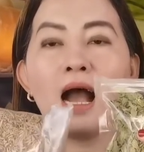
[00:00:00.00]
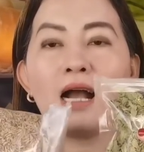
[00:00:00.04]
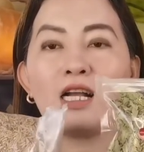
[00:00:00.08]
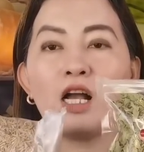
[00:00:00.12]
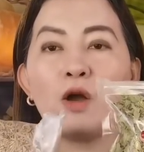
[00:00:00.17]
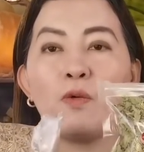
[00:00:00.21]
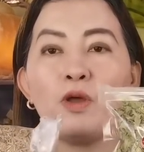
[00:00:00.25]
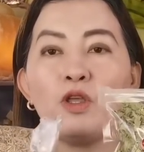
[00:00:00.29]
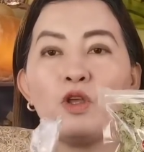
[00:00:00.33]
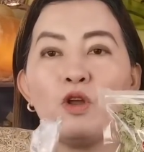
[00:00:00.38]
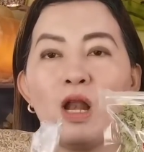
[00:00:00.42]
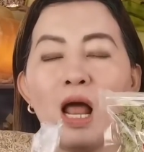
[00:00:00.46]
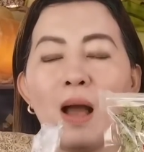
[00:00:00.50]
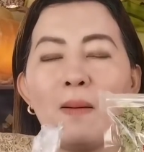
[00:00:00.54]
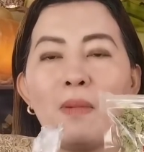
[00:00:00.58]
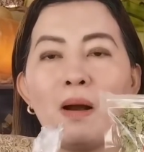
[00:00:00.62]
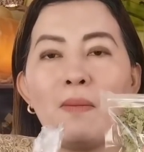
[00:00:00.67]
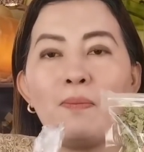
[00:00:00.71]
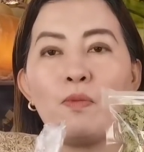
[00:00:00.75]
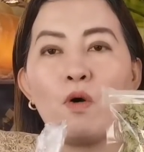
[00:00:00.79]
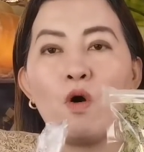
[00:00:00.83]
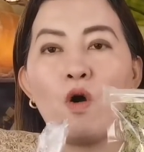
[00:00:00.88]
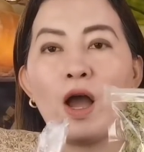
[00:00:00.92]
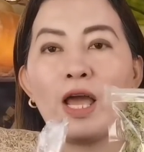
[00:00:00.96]
ang gawin nyo
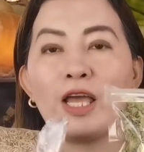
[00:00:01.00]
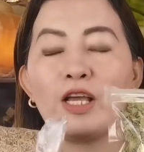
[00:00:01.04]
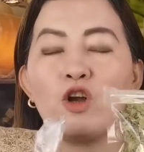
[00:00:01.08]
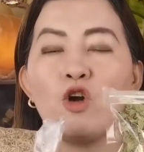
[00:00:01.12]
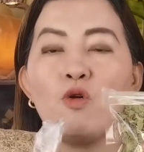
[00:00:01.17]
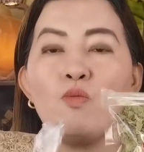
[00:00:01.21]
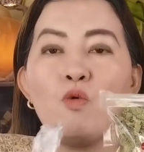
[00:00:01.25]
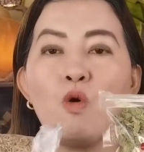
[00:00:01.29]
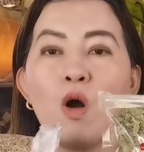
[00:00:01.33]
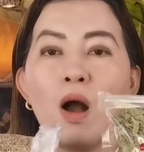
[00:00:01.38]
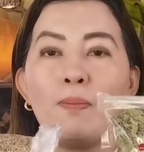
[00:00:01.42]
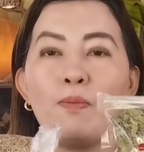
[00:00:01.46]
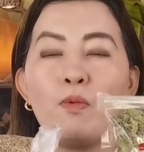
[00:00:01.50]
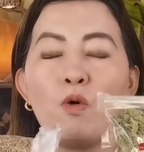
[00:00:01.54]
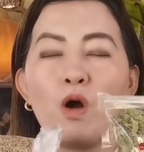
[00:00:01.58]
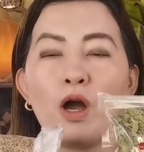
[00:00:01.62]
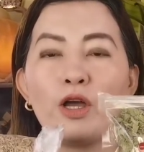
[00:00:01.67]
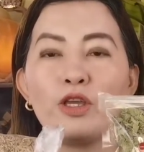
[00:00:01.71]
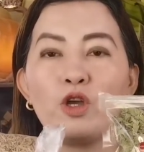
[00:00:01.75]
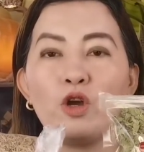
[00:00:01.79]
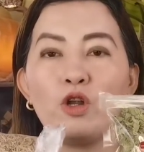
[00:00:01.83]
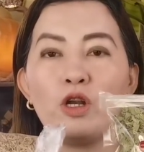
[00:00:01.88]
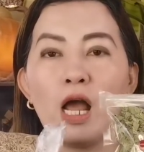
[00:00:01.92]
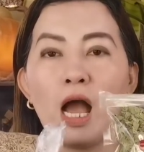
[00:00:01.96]
lamang po ay kumuha
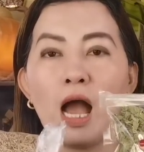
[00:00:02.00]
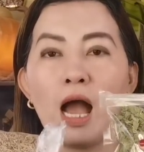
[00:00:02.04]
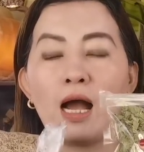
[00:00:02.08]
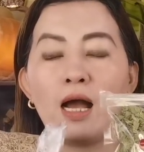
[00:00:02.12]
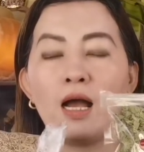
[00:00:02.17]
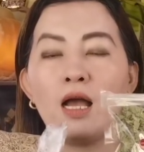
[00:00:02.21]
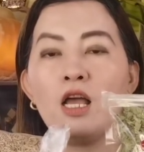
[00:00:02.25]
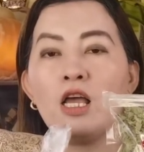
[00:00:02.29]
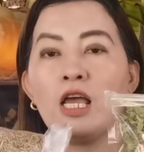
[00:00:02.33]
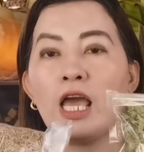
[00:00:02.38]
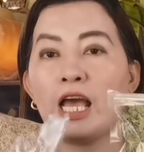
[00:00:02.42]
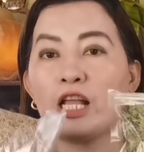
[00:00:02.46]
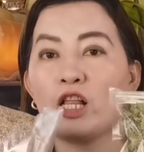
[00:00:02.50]
po kayo ng,